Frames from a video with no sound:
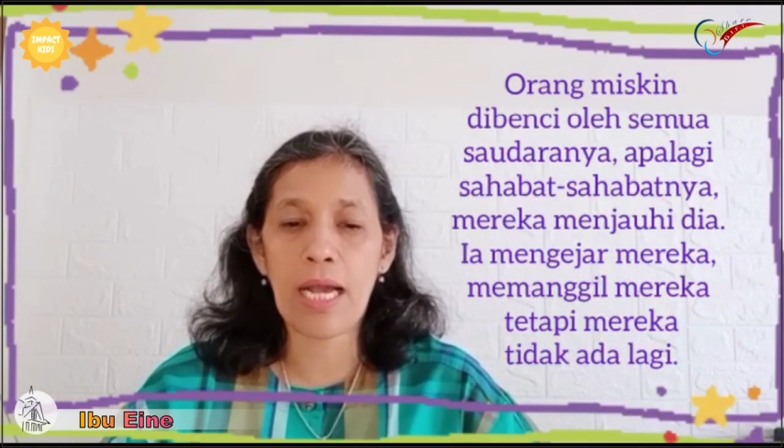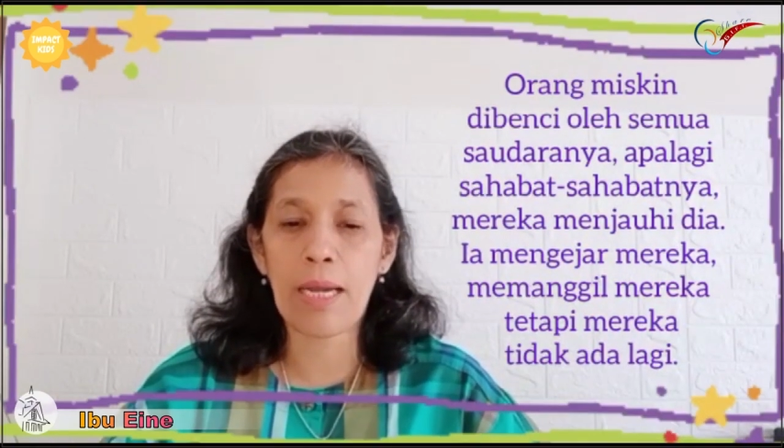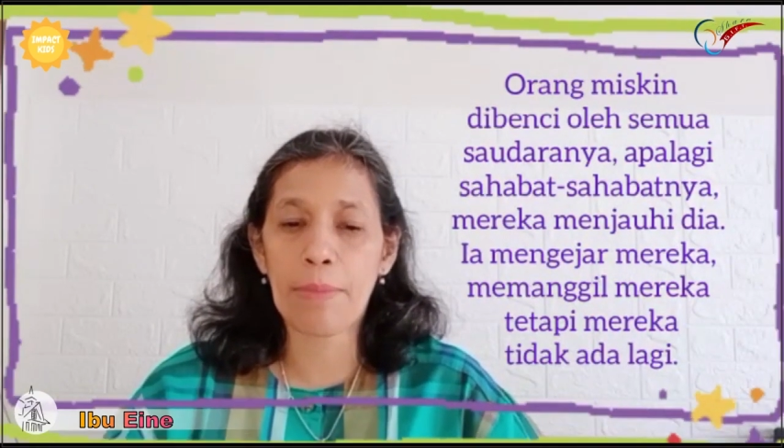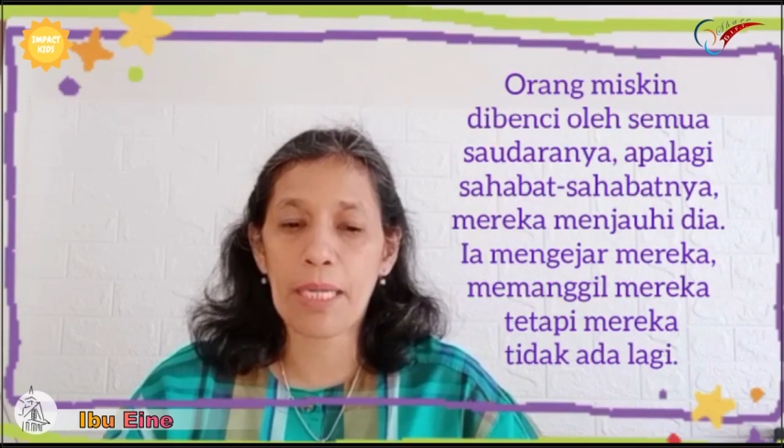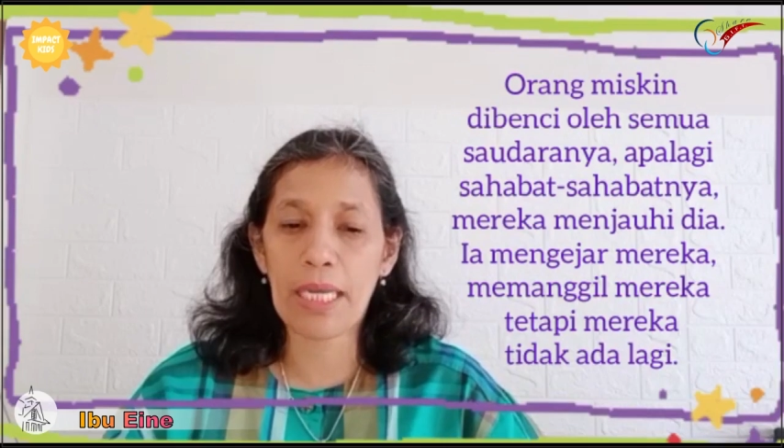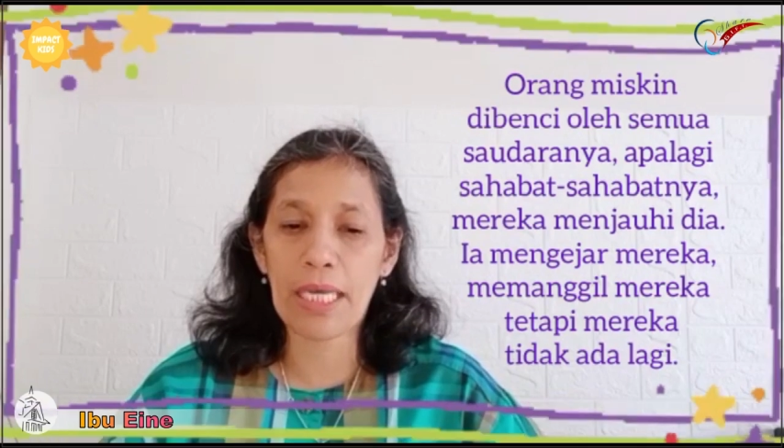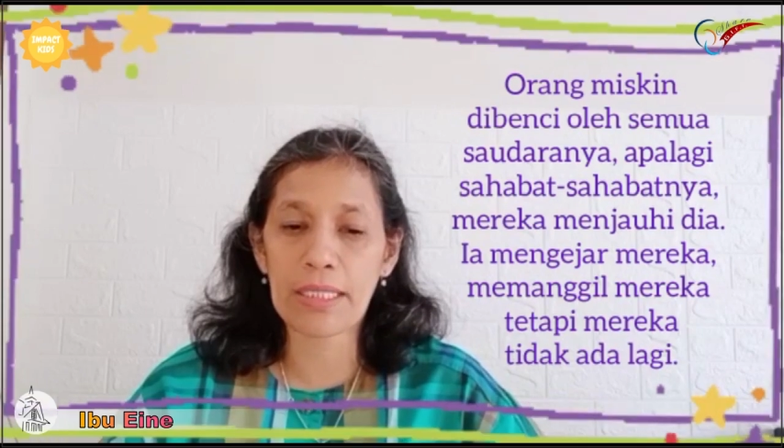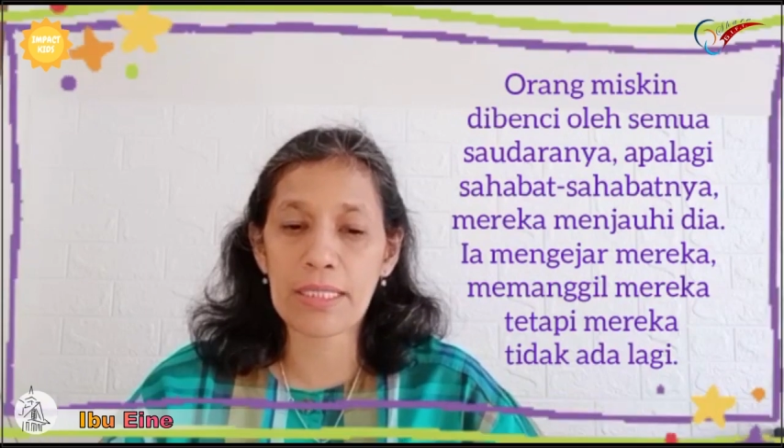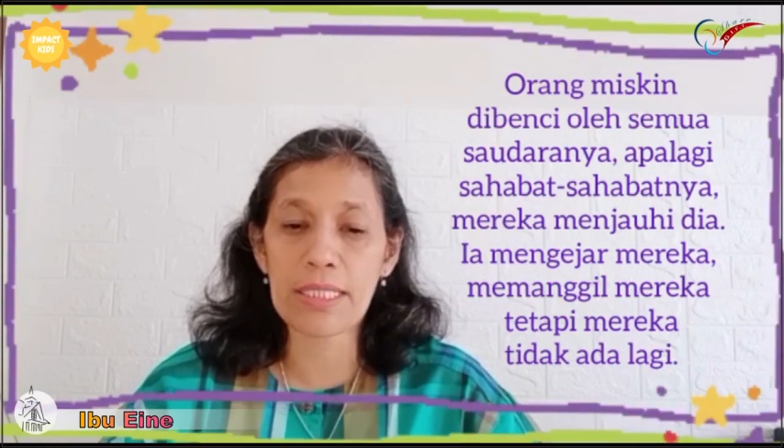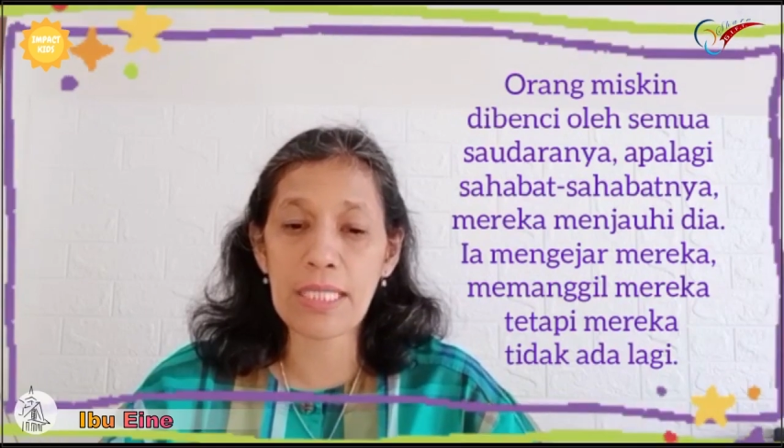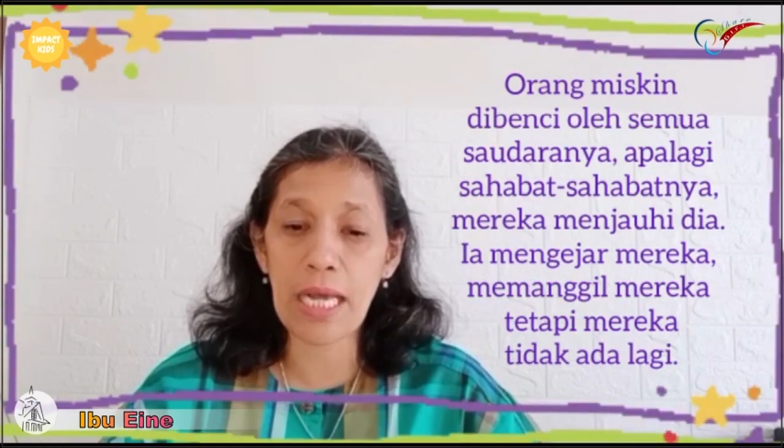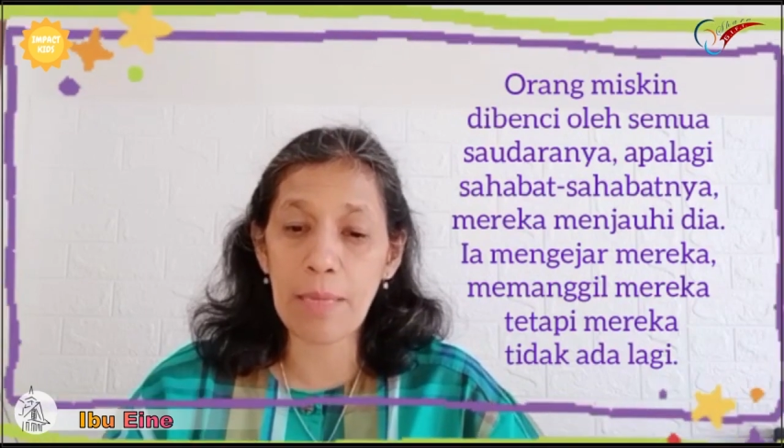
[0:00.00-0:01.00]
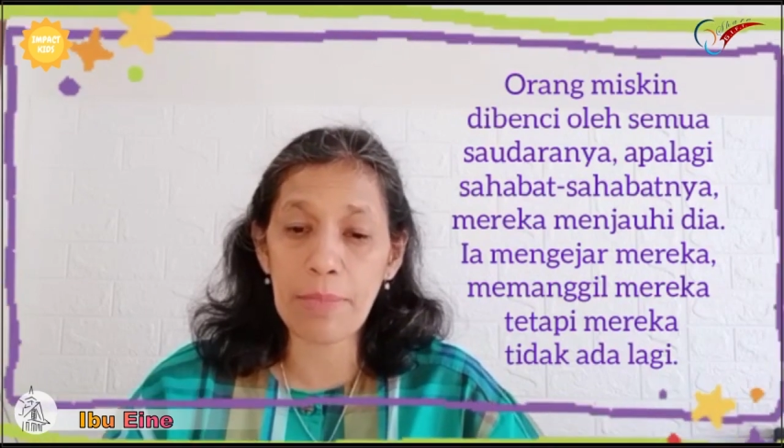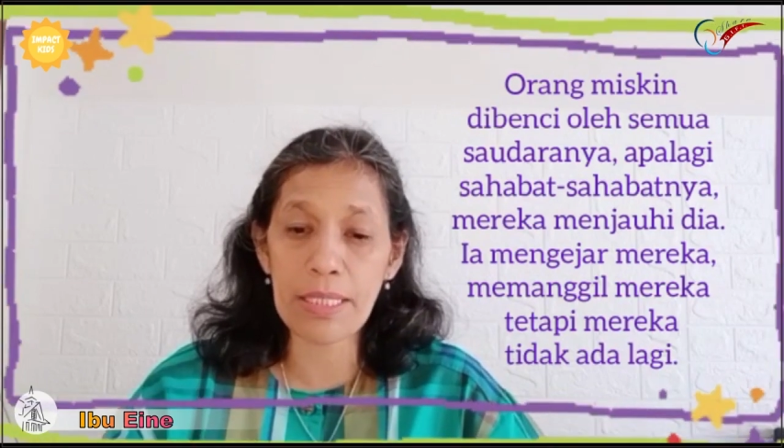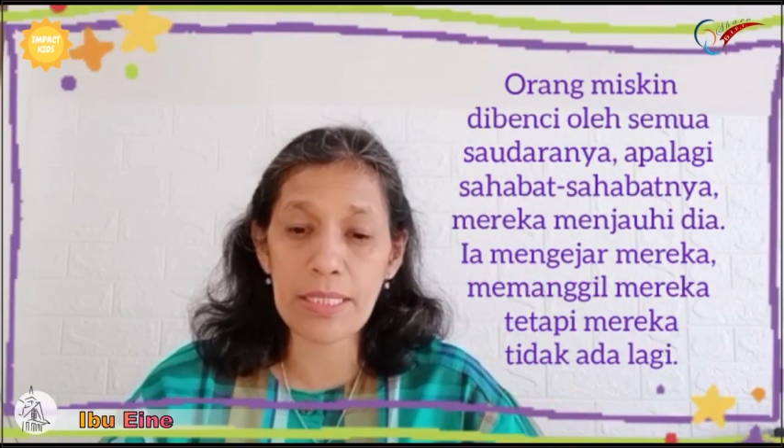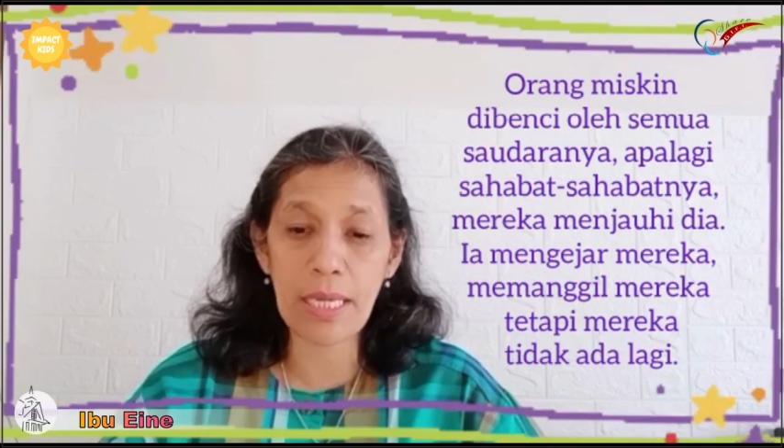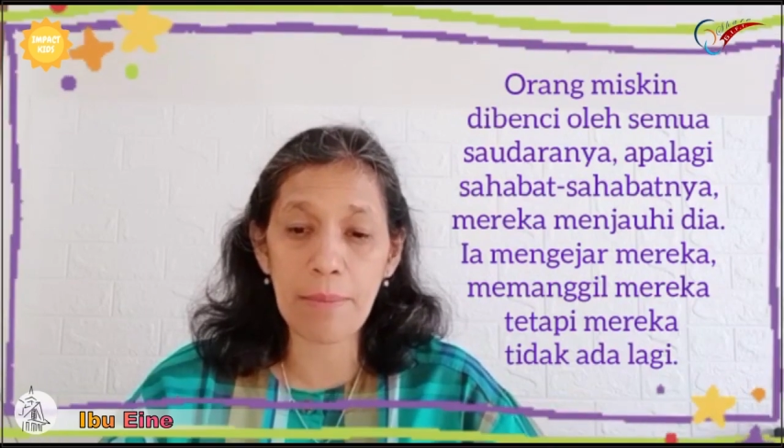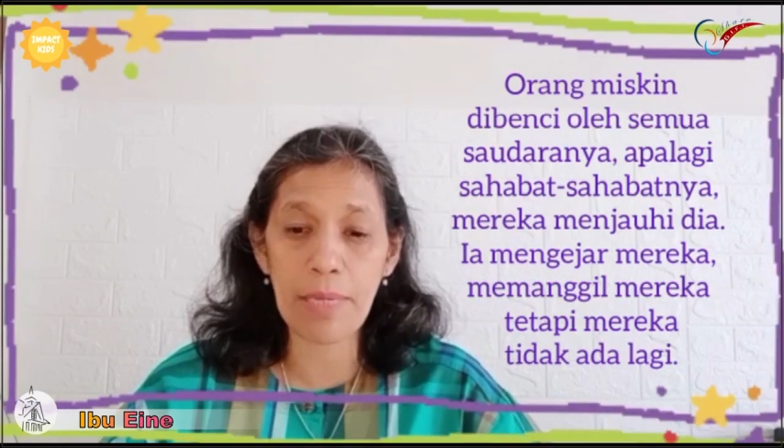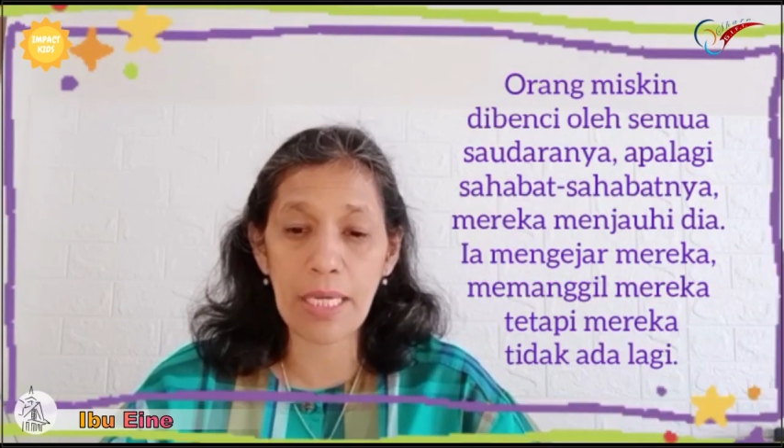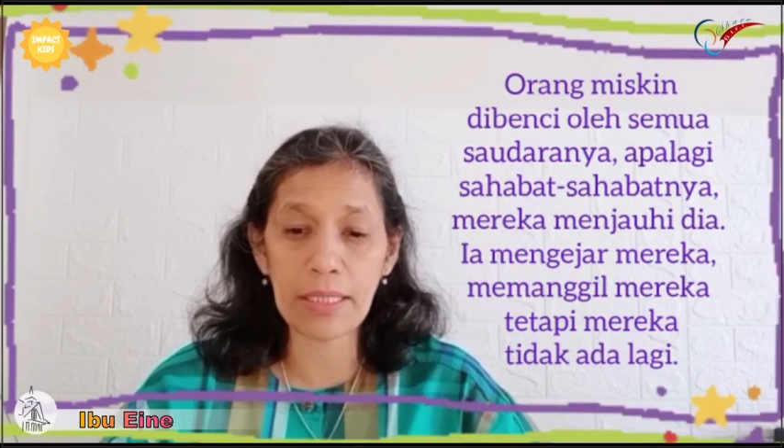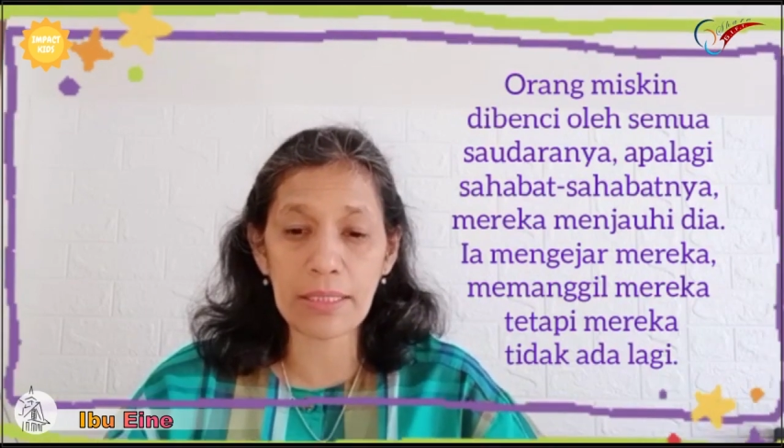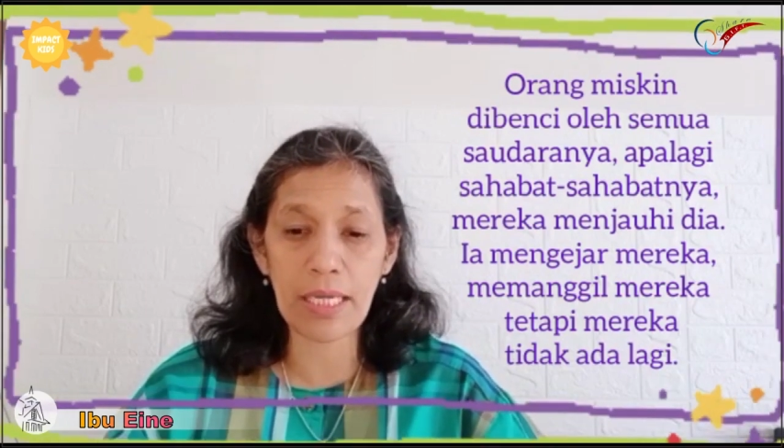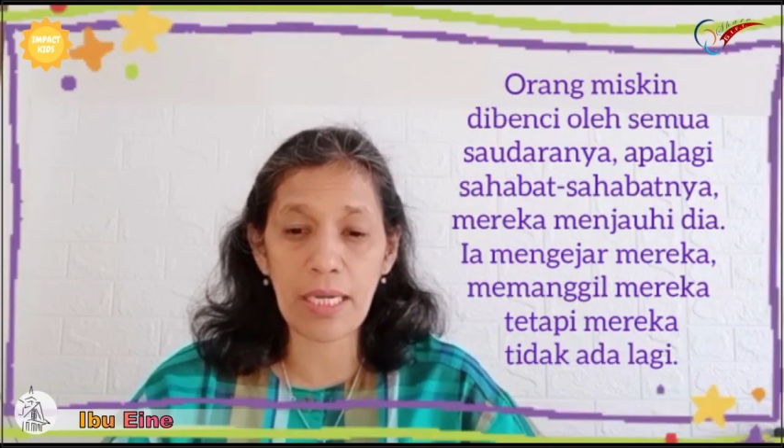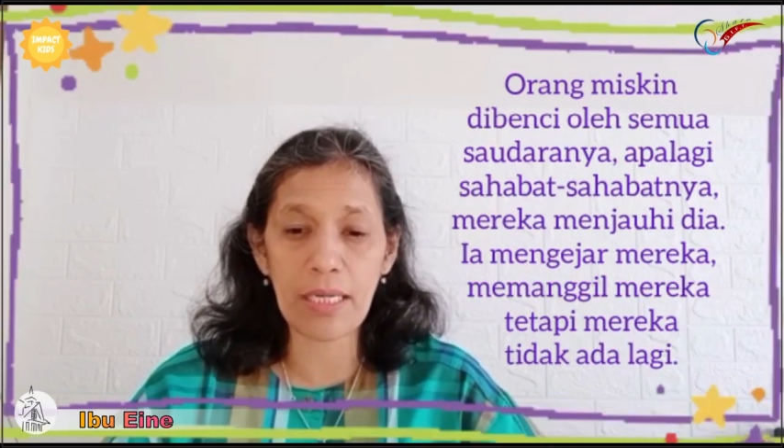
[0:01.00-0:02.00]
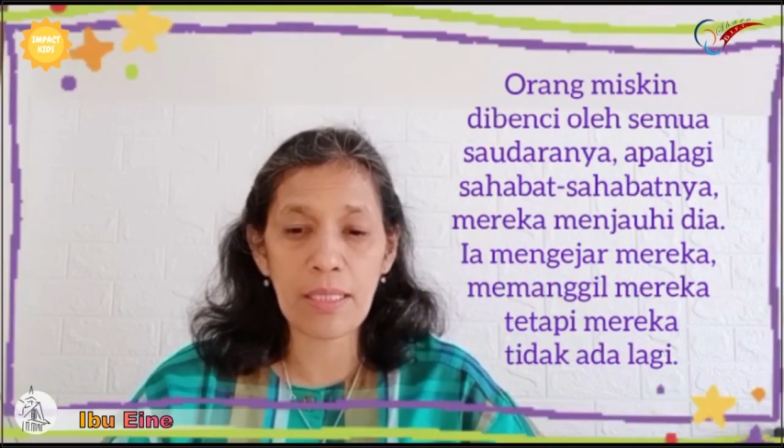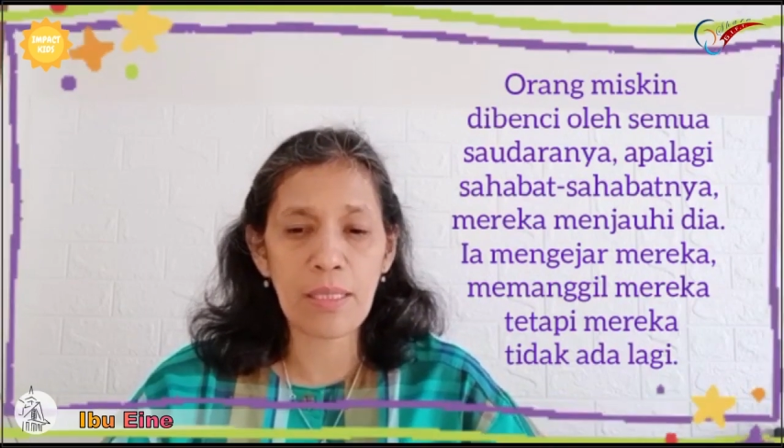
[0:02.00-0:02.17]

apalagi sahabat-sahabatnya.